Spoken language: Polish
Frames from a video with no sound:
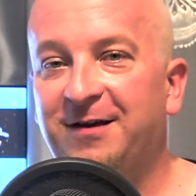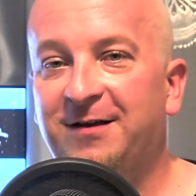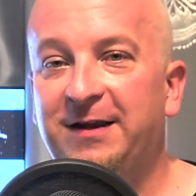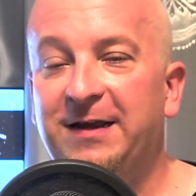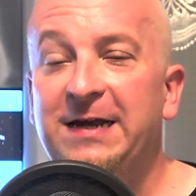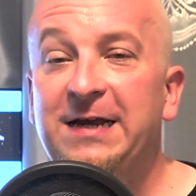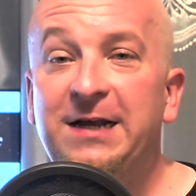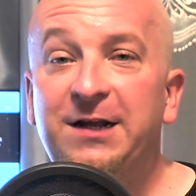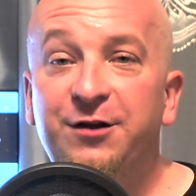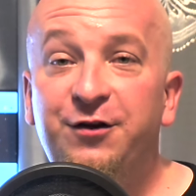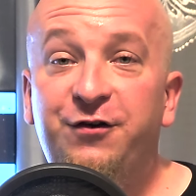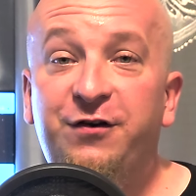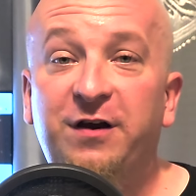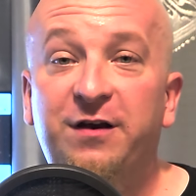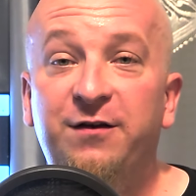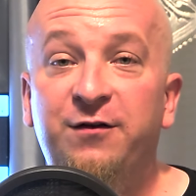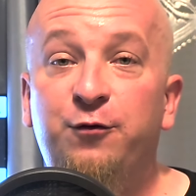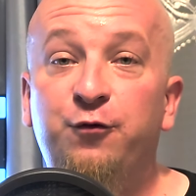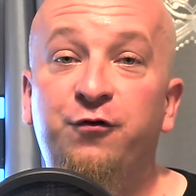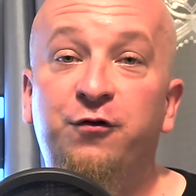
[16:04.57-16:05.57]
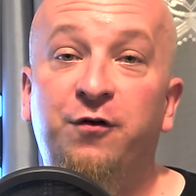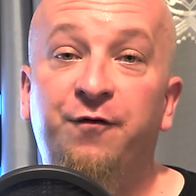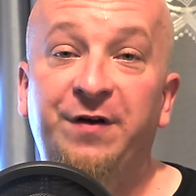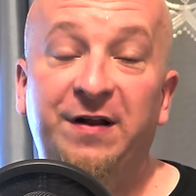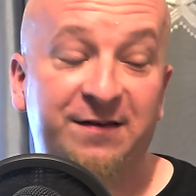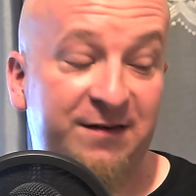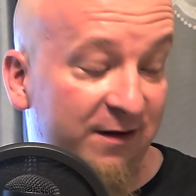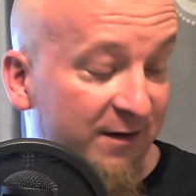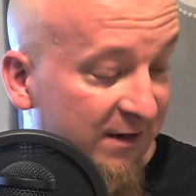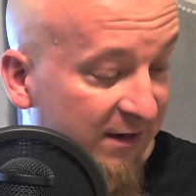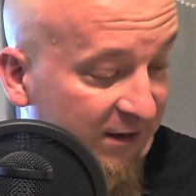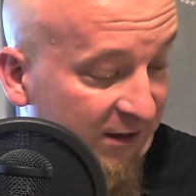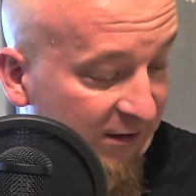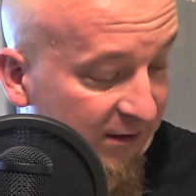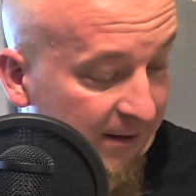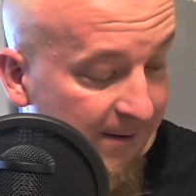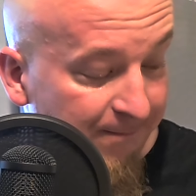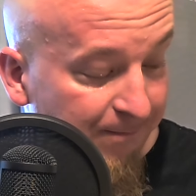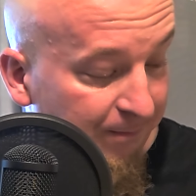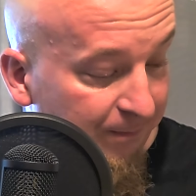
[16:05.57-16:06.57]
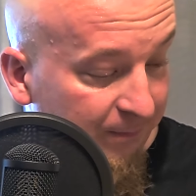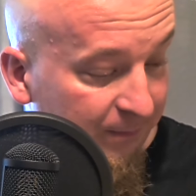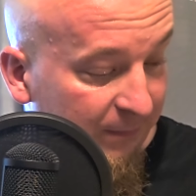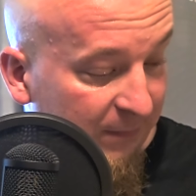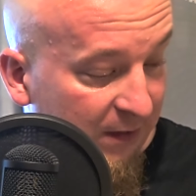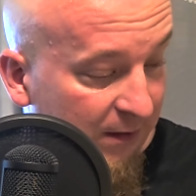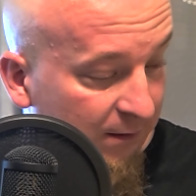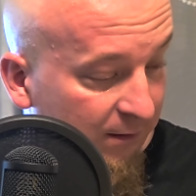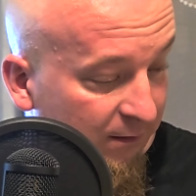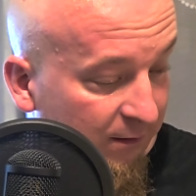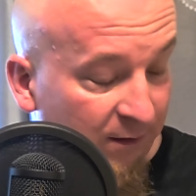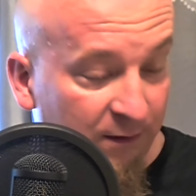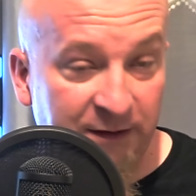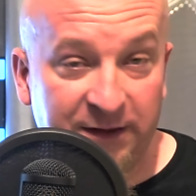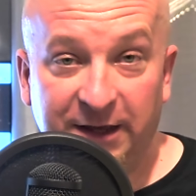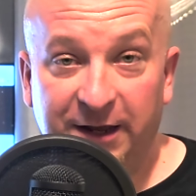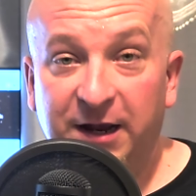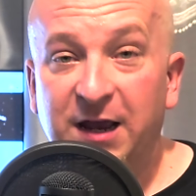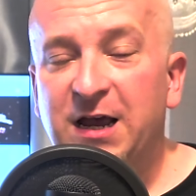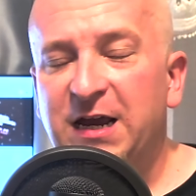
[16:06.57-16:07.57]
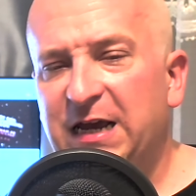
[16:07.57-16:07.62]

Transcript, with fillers: ale dzisiaj jest dużo więcej takich mm, gier.